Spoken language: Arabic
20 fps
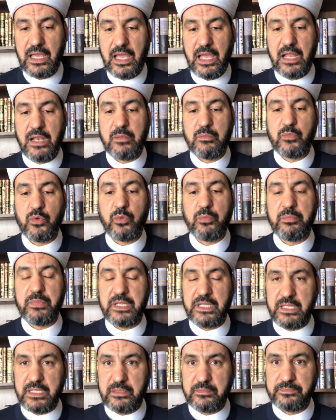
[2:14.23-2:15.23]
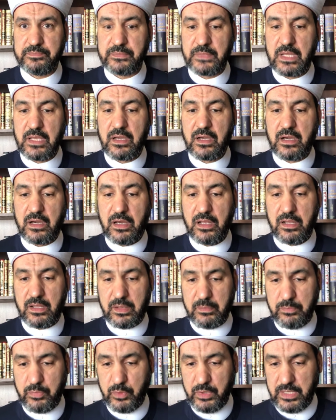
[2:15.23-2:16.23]
المؤمنين قال
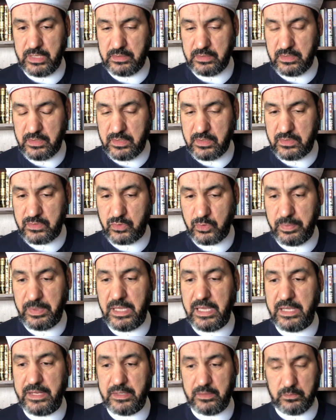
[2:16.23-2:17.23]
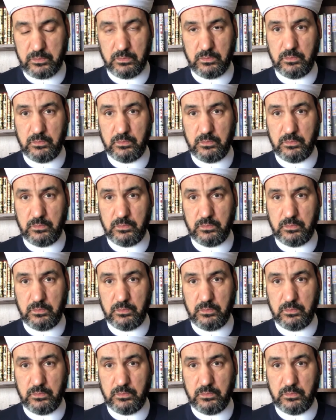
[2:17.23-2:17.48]
ربنا سبحانه